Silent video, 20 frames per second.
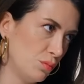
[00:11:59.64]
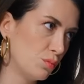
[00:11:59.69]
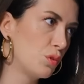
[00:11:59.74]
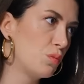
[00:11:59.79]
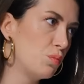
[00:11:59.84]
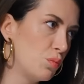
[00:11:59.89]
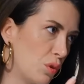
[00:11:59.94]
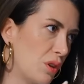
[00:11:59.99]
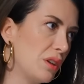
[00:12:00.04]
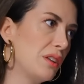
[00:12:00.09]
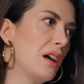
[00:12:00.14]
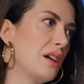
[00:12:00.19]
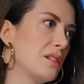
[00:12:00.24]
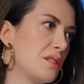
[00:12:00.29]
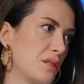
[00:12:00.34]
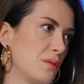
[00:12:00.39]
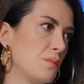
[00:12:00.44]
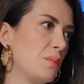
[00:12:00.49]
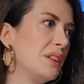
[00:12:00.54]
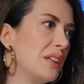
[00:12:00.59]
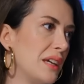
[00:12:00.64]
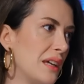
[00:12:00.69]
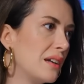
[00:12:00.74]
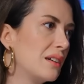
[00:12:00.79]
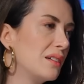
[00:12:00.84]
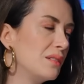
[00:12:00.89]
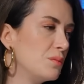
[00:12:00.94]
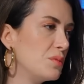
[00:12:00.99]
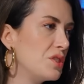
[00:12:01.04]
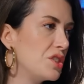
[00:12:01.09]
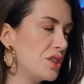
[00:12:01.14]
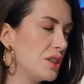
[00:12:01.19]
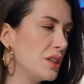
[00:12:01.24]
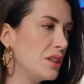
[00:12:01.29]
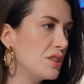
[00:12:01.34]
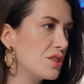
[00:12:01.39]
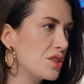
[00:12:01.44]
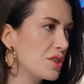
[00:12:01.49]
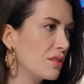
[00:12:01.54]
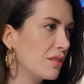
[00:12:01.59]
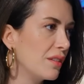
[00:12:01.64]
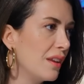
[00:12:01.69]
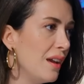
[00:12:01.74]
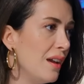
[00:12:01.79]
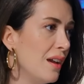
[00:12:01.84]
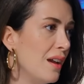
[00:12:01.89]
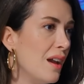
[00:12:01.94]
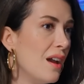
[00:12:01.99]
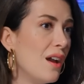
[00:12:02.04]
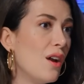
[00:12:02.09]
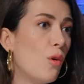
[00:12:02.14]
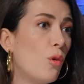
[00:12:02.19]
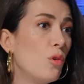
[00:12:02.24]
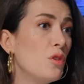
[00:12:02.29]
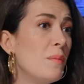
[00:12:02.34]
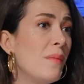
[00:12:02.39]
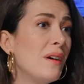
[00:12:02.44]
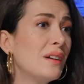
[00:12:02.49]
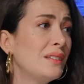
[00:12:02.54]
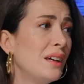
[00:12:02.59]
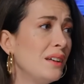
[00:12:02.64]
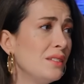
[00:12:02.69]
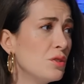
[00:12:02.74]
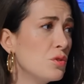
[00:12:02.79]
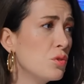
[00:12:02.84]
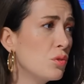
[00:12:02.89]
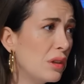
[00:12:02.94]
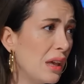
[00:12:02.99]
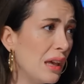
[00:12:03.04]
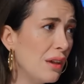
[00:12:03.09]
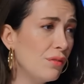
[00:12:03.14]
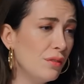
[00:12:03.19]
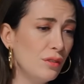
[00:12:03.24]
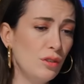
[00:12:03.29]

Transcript: Bu, bu kadar bana yakın bir şeyin içinde. Oynamaktan da çok keyif